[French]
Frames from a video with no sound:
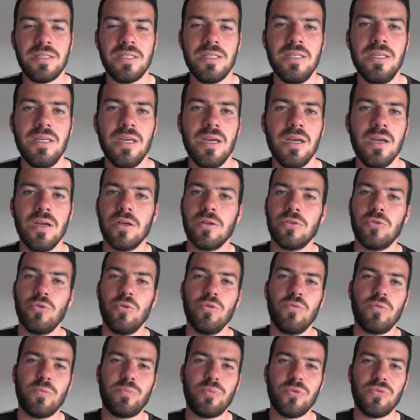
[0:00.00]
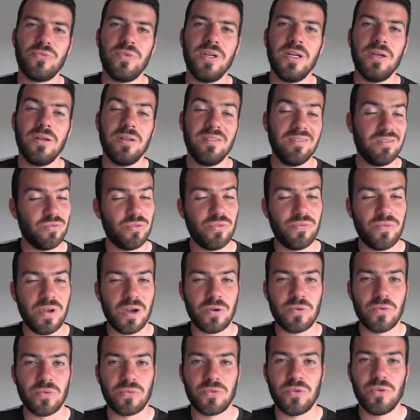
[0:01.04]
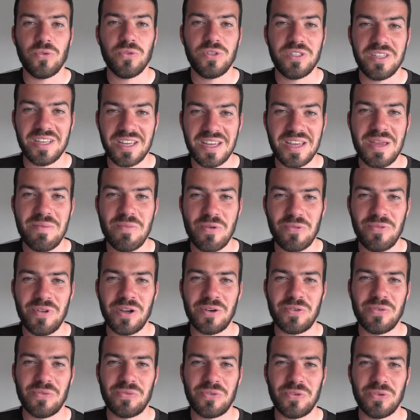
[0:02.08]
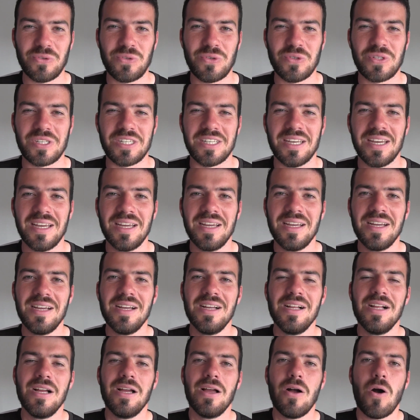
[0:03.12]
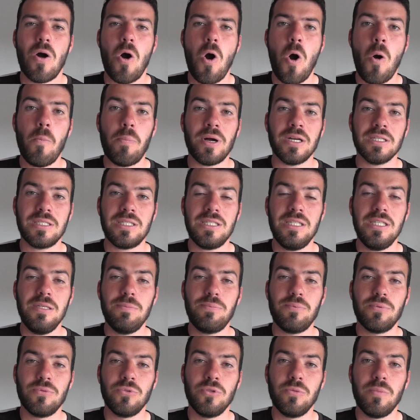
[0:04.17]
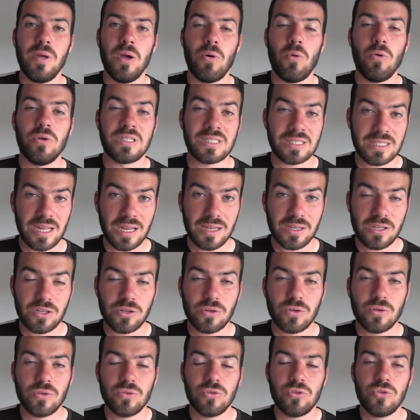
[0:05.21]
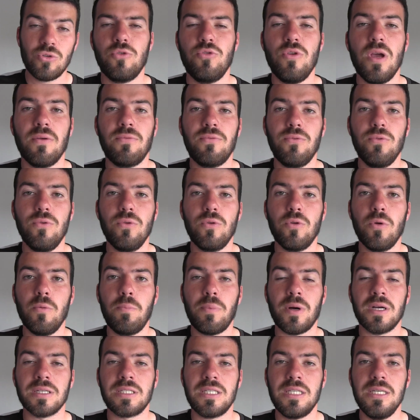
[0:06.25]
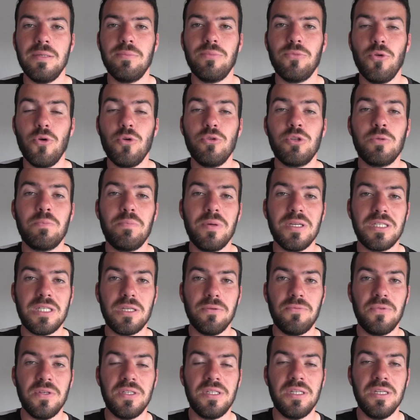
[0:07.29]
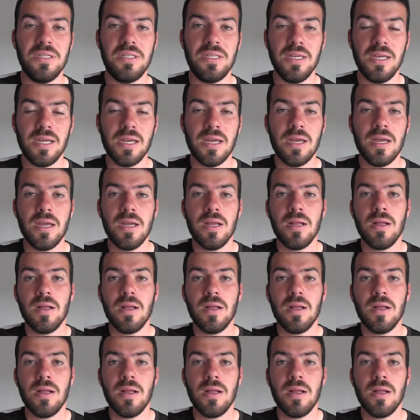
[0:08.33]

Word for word: dit donc vous pouvez lui faire confiance et me faire confiance aussi. En principe numéro 5, tu as vu le principe de spécificité,